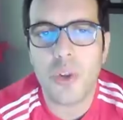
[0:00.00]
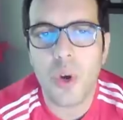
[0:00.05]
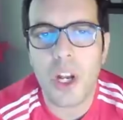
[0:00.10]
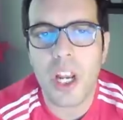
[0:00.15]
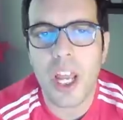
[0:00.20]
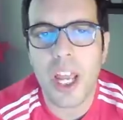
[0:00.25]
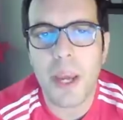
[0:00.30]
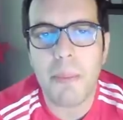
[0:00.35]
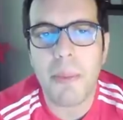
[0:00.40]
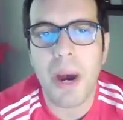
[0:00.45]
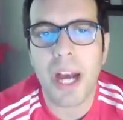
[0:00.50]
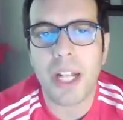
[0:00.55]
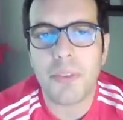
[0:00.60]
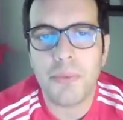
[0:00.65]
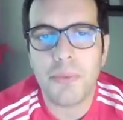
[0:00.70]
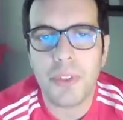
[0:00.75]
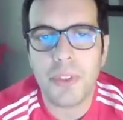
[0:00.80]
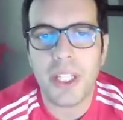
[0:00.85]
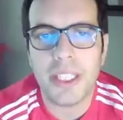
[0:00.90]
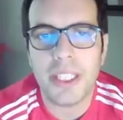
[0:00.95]
olho em
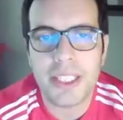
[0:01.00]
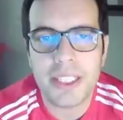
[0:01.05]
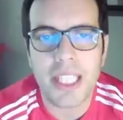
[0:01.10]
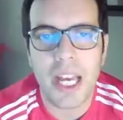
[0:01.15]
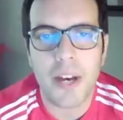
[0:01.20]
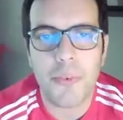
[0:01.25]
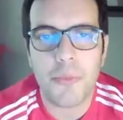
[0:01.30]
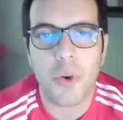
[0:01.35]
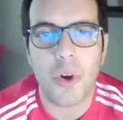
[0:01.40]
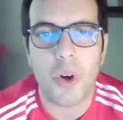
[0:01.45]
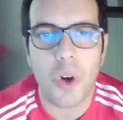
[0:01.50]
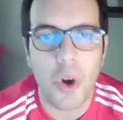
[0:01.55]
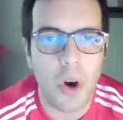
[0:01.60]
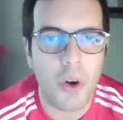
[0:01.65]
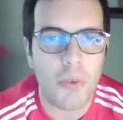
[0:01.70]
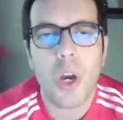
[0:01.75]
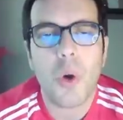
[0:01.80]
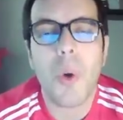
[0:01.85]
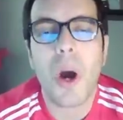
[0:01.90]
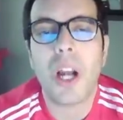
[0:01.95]
Matvei
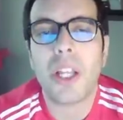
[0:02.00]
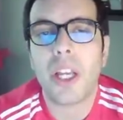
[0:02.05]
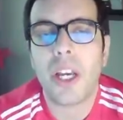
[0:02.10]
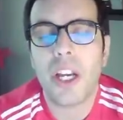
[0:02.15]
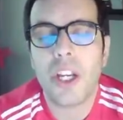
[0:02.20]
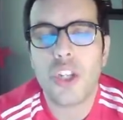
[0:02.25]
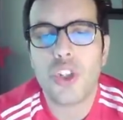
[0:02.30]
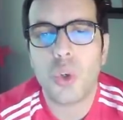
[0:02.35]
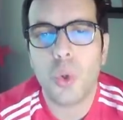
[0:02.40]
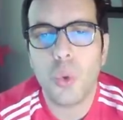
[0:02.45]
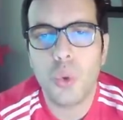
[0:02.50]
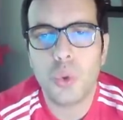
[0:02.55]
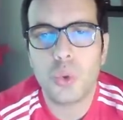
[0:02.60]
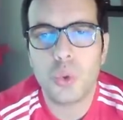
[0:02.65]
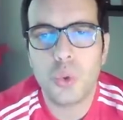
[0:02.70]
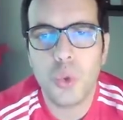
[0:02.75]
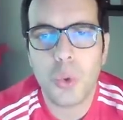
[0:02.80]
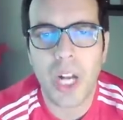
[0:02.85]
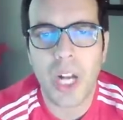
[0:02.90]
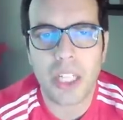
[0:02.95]
Safonov, guarda-redes
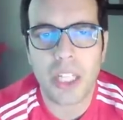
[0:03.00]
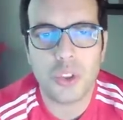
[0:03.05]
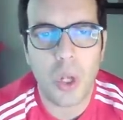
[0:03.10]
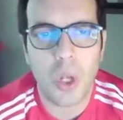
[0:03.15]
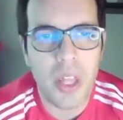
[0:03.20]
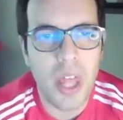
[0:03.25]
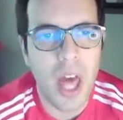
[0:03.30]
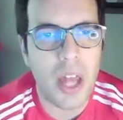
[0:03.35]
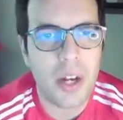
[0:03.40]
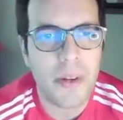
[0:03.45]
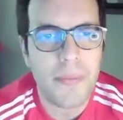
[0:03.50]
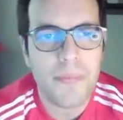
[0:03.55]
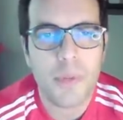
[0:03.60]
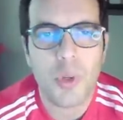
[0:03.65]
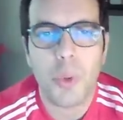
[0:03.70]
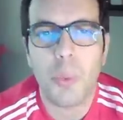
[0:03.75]
russo do Krasnodar.